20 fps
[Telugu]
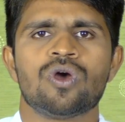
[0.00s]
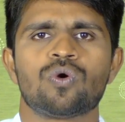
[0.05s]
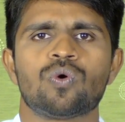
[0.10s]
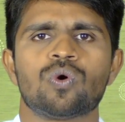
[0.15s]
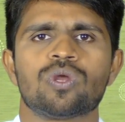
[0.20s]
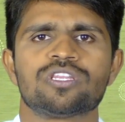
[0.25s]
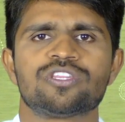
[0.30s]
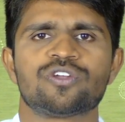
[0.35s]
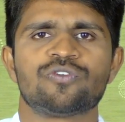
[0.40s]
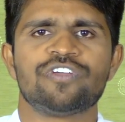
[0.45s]

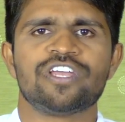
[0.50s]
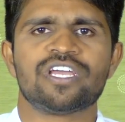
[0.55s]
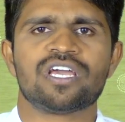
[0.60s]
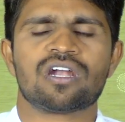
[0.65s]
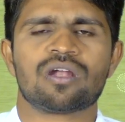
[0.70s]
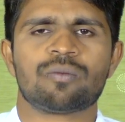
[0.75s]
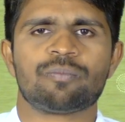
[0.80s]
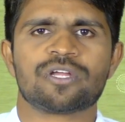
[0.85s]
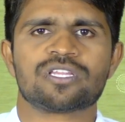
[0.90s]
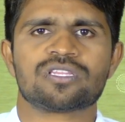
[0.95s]
కుల
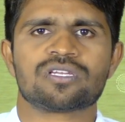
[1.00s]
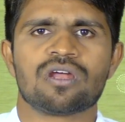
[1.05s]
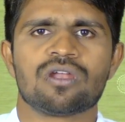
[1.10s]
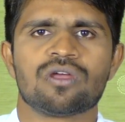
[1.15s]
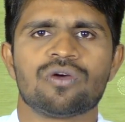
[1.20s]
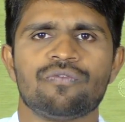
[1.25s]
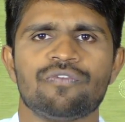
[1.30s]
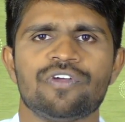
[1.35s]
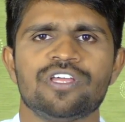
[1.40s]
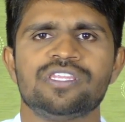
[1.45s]
ధృవీకరణ
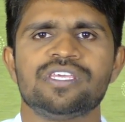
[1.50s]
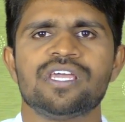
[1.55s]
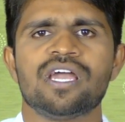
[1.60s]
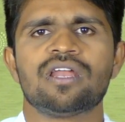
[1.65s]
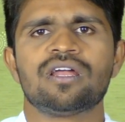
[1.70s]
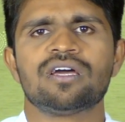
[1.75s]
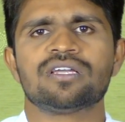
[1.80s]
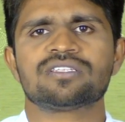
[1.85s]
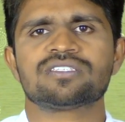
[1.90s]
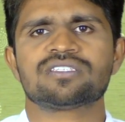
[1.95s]
పత్రాలు
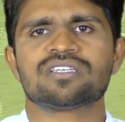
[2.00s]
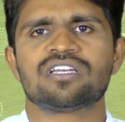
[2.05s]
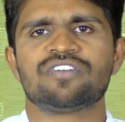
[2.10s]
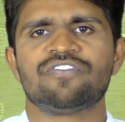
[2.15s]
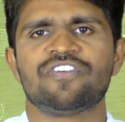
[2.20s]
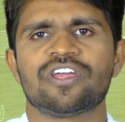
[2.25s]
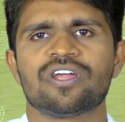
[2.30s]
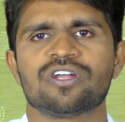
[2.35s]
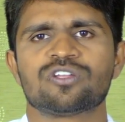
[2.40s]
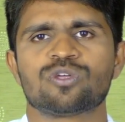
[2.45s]
విద్యార్హత
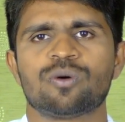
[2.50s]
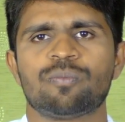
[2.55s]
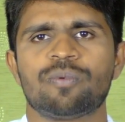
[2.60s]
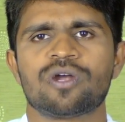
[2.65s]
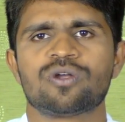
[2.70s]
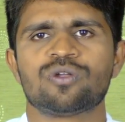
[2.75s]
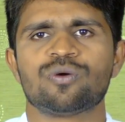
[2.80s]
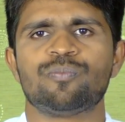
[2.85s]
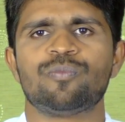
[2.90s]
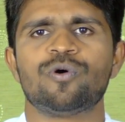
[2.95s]
సర్టిఫికేట్తో
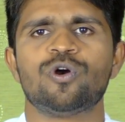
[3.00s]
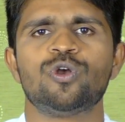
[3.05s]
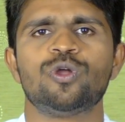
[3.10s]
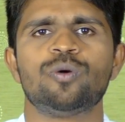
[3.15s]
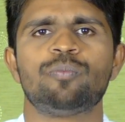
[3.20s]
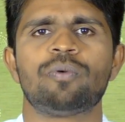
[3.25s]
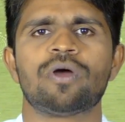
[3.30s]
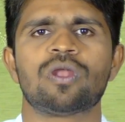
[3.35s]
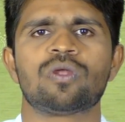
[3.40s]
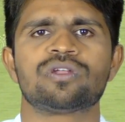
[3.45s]
పాటు బోర్డు
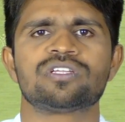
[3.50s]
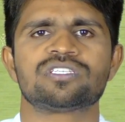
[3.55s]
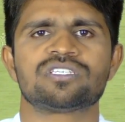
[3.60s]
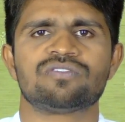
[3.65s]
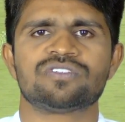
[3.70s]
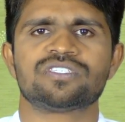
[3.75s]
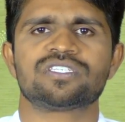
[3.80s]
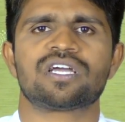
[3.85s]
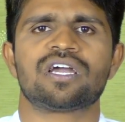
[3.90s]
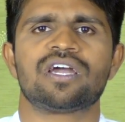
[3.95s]
ఉప్పల్లోని
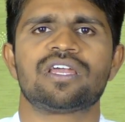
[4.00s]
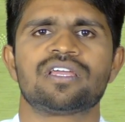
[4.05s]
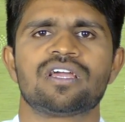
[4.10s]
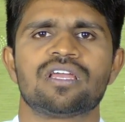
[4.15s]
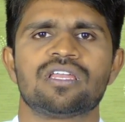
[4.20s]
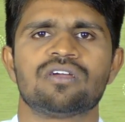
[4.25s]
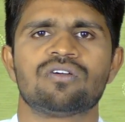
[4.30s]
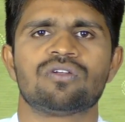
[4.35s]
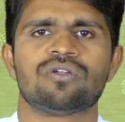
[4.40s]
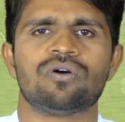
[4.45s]
సంస్థ
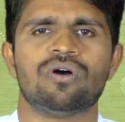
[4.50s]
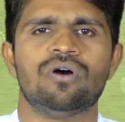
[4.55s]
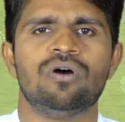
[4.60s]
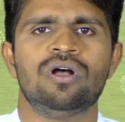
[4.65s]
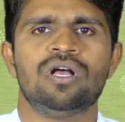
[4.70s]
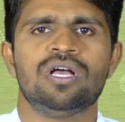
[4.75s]
కార్యాలయంలో